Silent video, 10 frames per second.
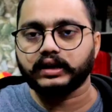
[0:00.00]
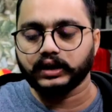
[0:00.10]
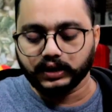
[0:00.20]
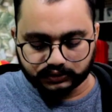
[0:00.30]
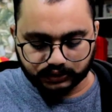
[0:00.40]

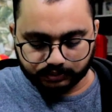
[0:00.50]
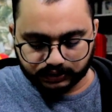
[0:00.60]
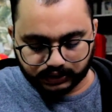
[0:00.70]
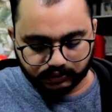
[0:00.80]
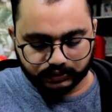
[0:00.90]
अभी जब
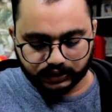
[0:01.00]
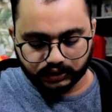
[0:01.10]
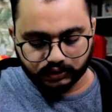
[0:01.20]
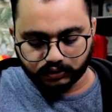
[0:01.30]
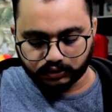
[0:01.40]
से ये मेरे
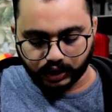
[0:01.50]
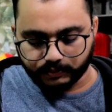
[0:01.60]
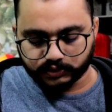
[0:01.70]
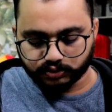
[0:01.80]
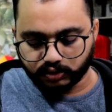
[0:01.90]

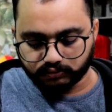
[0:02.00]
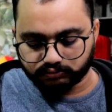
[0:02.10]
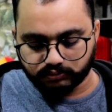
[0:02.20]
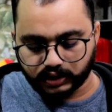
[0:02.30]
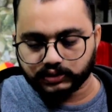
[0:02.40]
अमेज़ोन
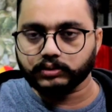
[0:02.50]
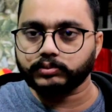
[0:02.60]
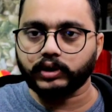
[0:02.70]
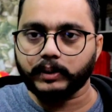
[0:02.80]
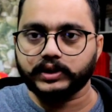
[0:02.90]
में जब
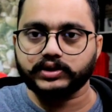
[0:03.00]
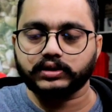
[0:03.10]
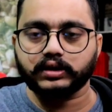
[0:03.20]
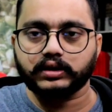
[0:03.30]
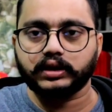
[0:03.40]

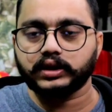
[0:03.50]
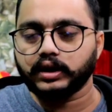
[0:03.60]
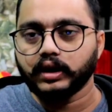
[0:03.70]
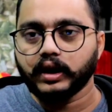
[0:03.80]
कोलाब्रेशन कर रहा था